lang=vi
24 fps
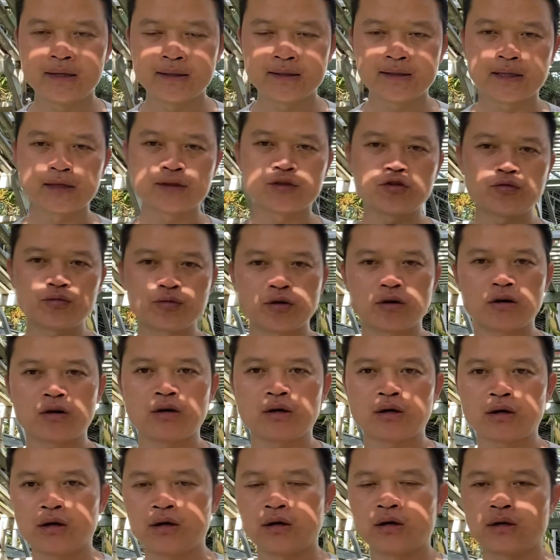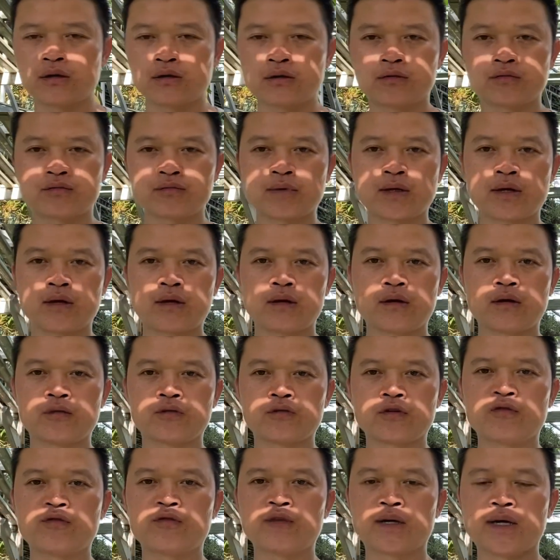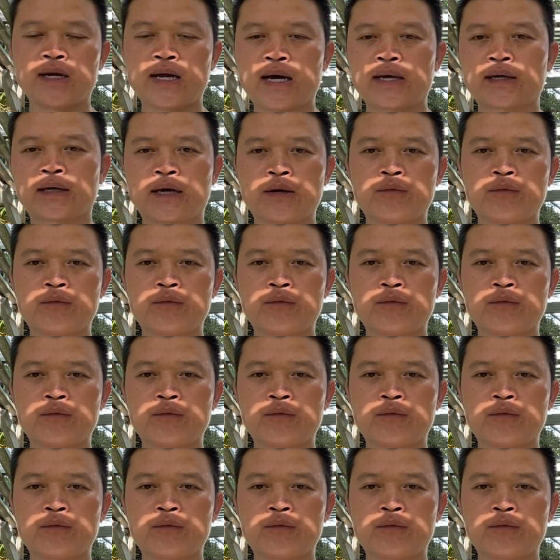sẽ giúp cho chúng ta cho vườn lan